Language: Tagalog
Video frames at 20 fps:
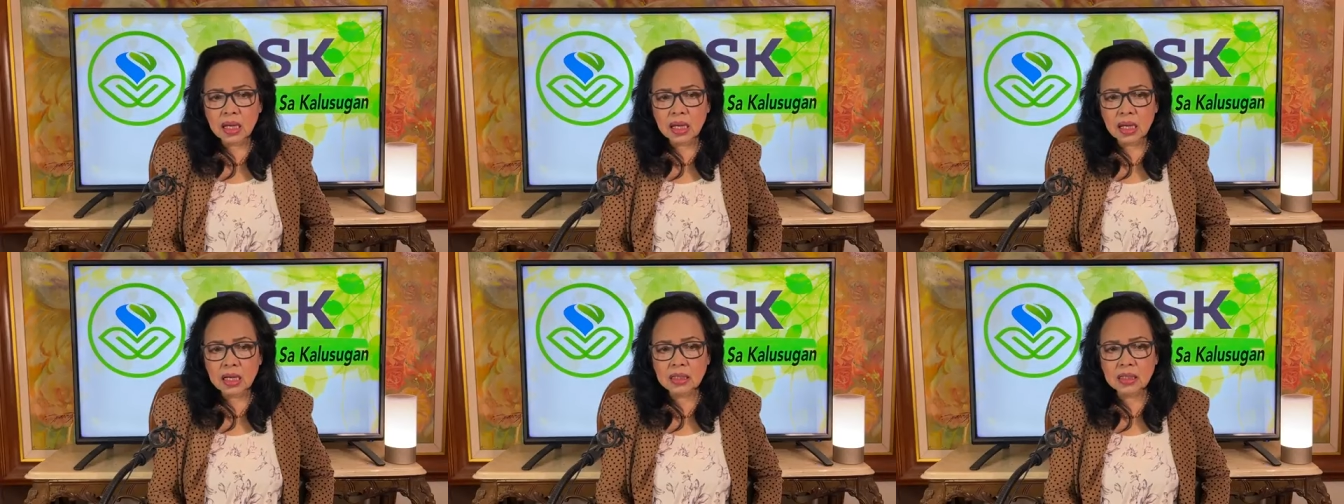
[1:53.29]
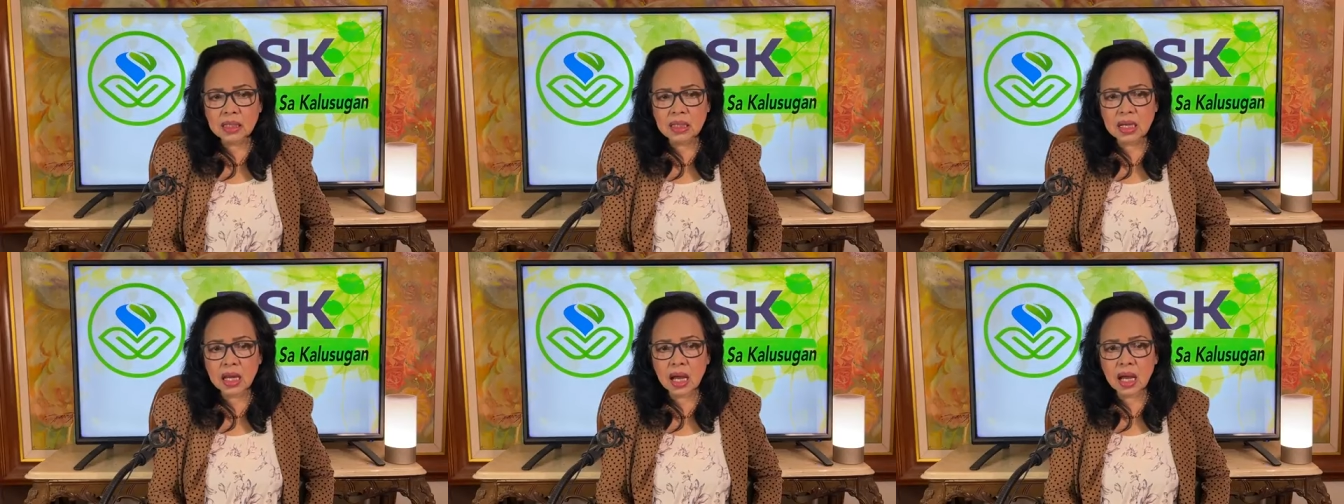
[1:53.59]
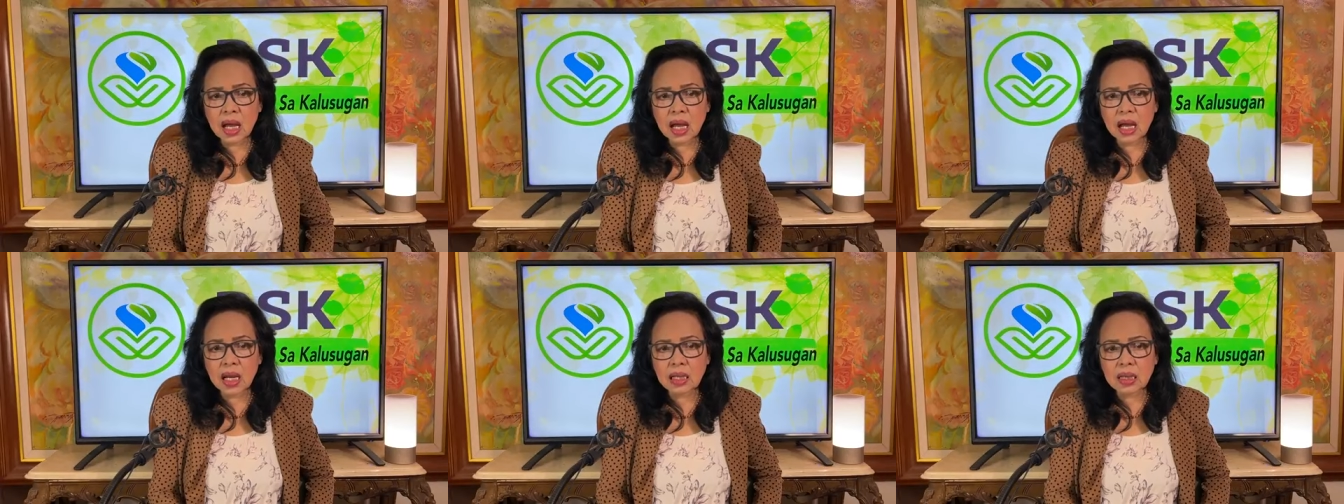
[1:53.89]
kasi
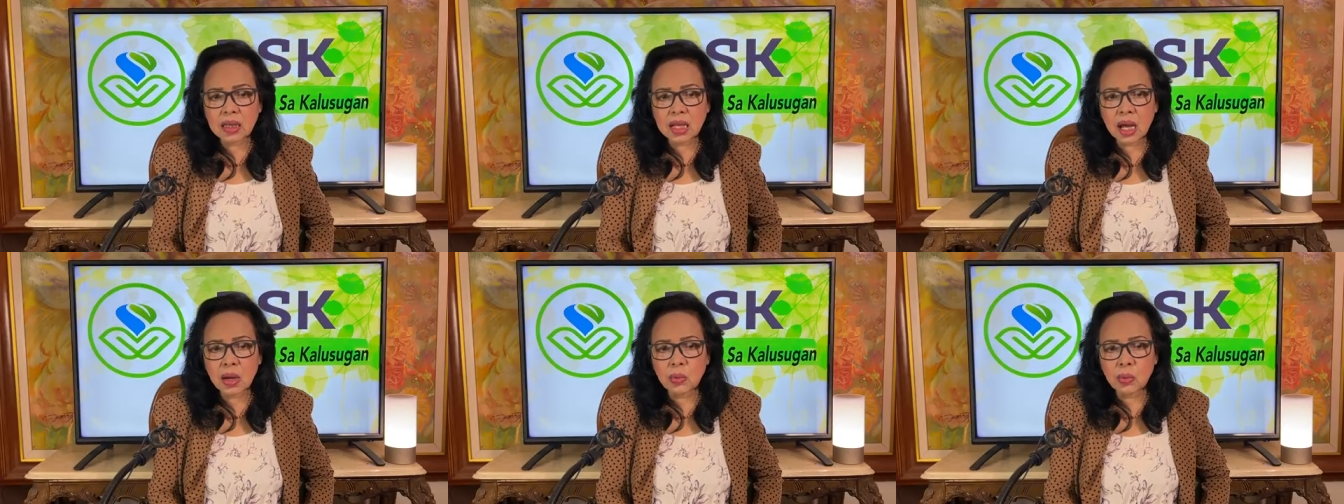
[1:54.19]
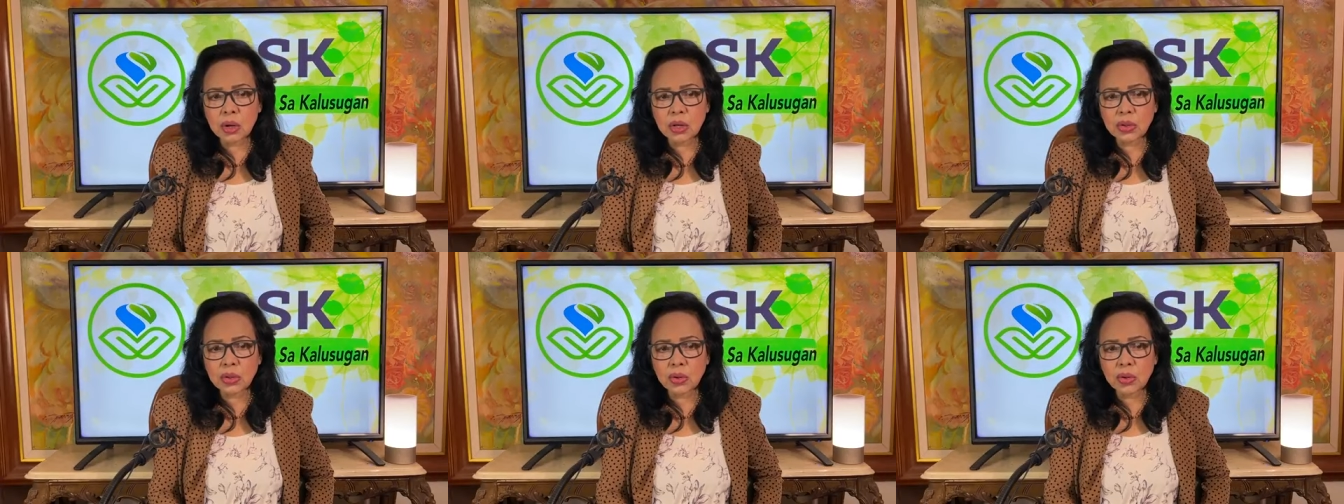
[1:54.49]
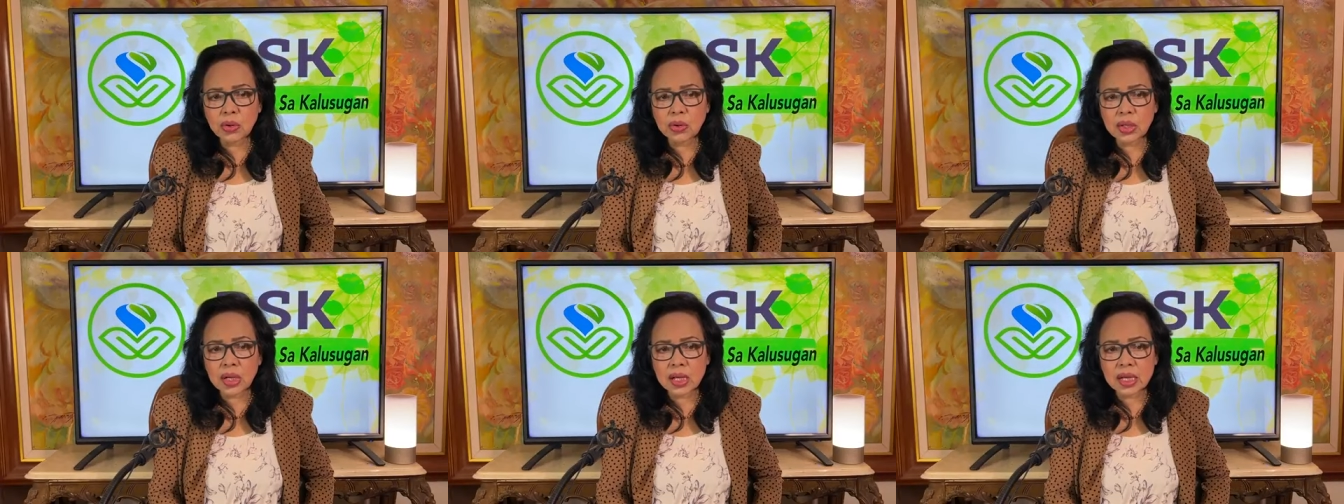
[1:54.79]
nga, ang tawag
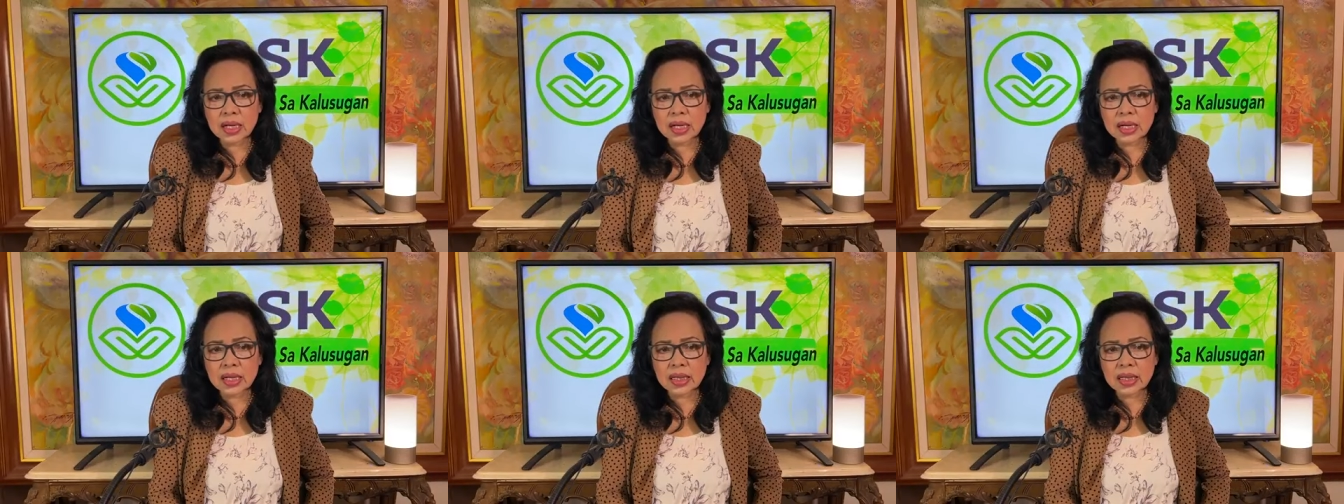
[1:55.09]
doon ay